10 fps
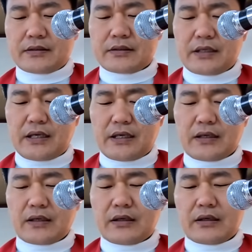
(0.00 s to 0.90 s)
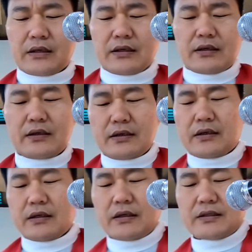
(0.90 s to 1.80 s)
자,
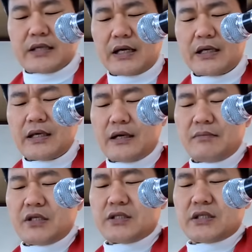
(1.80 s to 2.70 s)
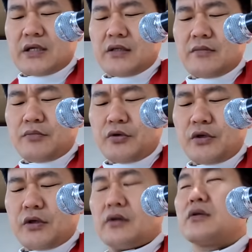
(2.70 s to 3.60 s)
자기가 믿지 않는
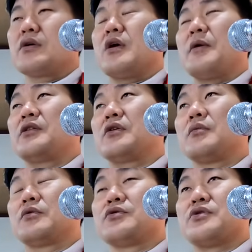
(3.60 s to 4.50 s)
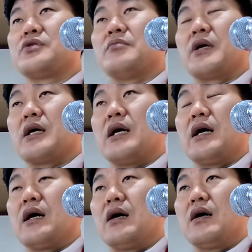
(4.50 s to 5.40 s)
분을 어떻게 받들어 부를 수
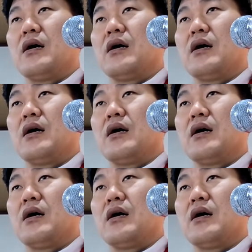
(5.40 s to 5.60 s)
있습니까?